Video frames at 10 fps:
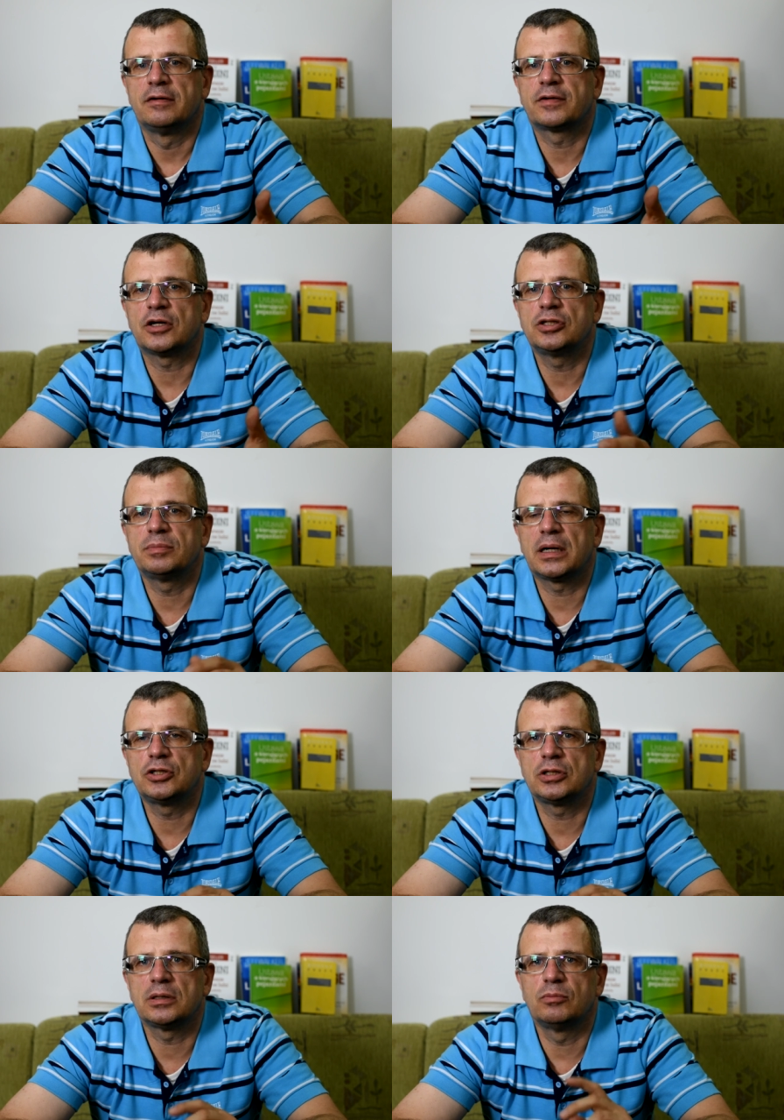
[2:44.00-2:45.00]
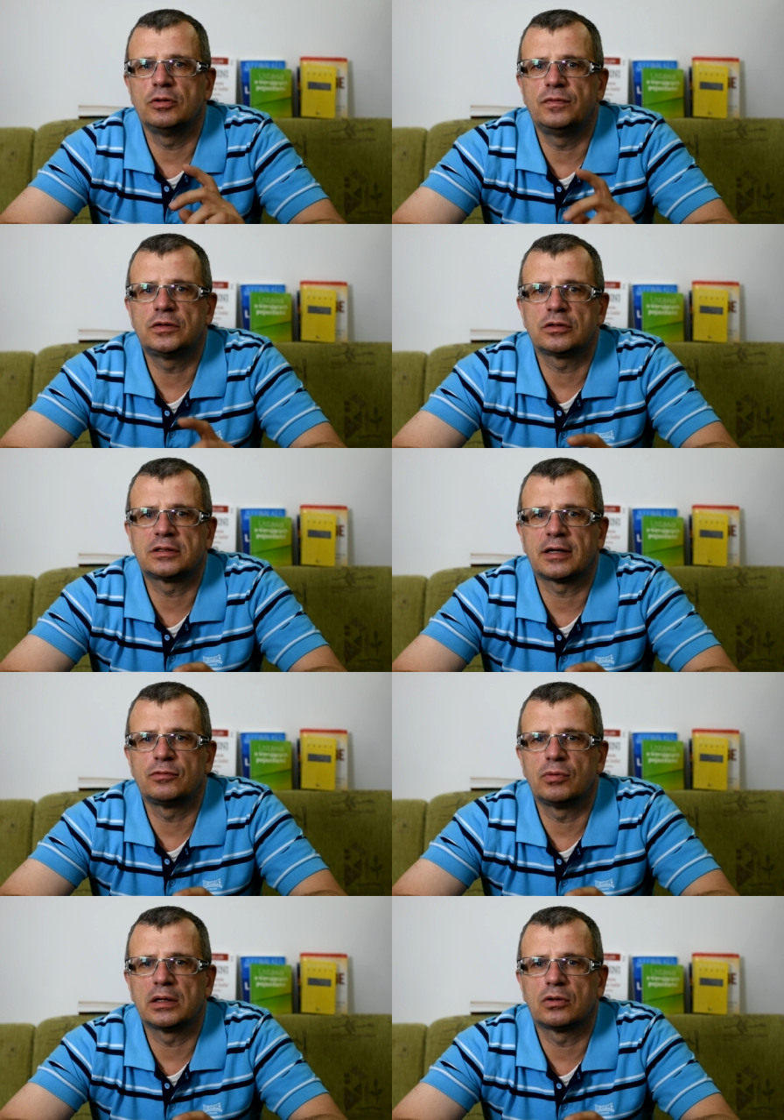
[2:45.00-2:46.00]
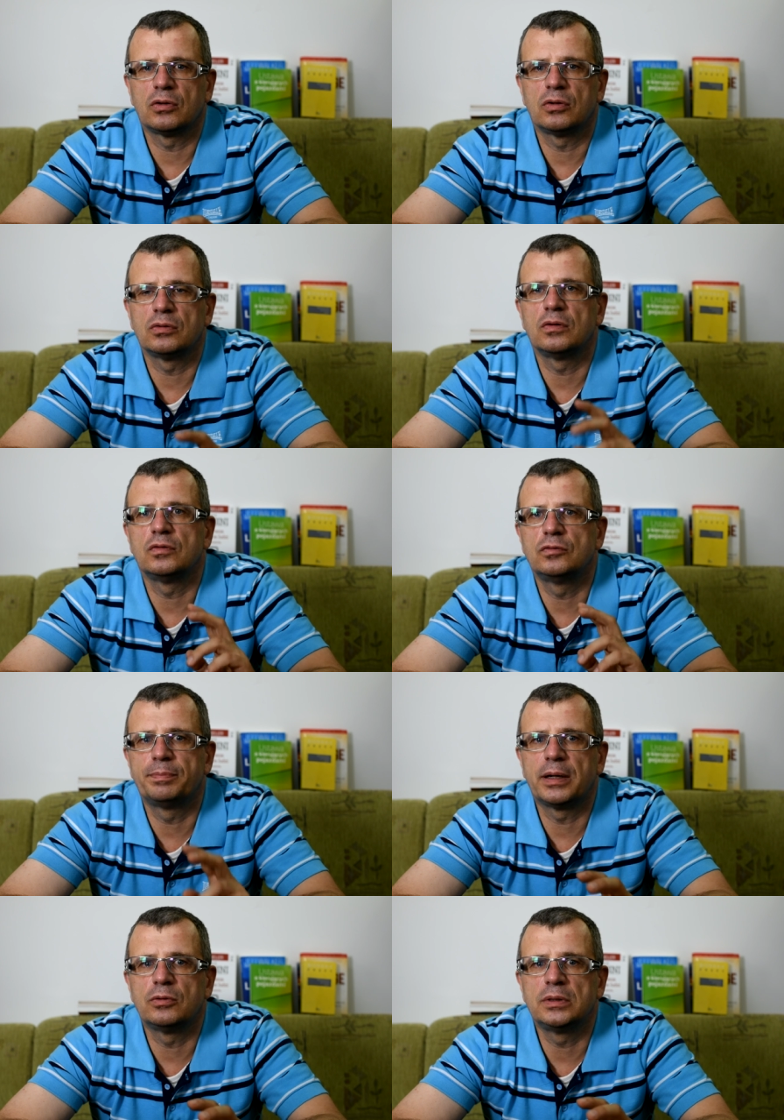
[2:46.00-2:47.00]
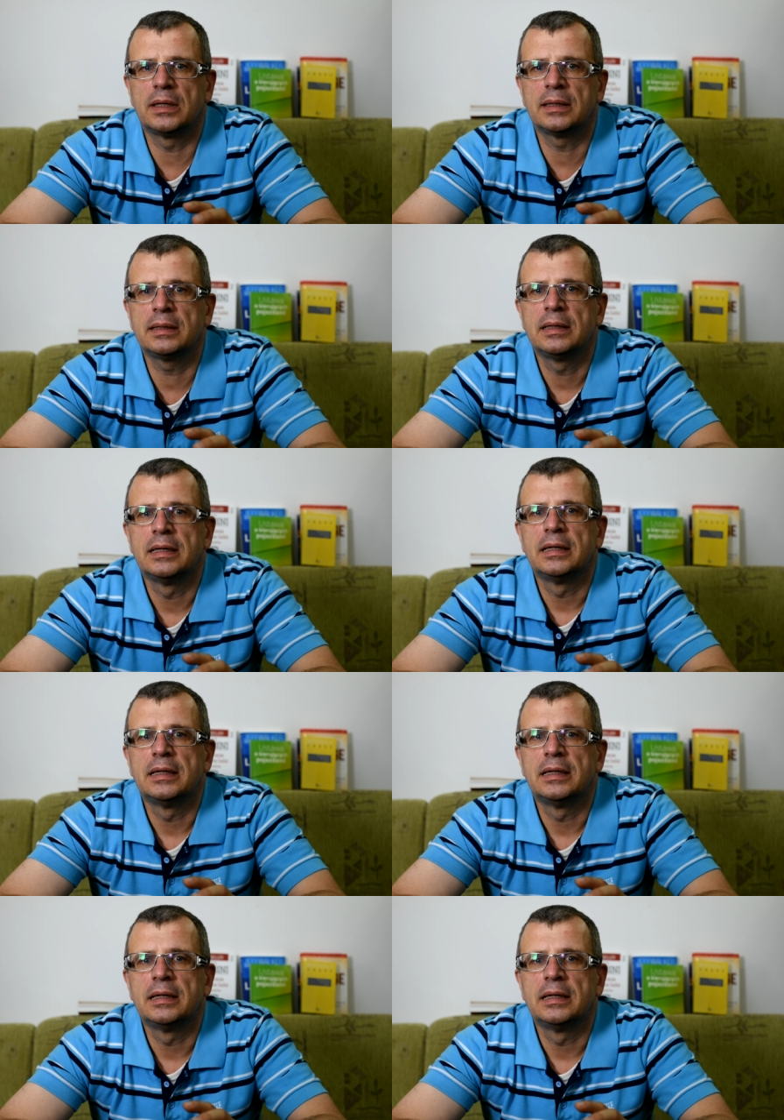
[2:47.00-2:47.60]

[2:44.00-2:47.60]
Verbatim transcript: w każdym razie mój widz odstawił alkohol zupełnie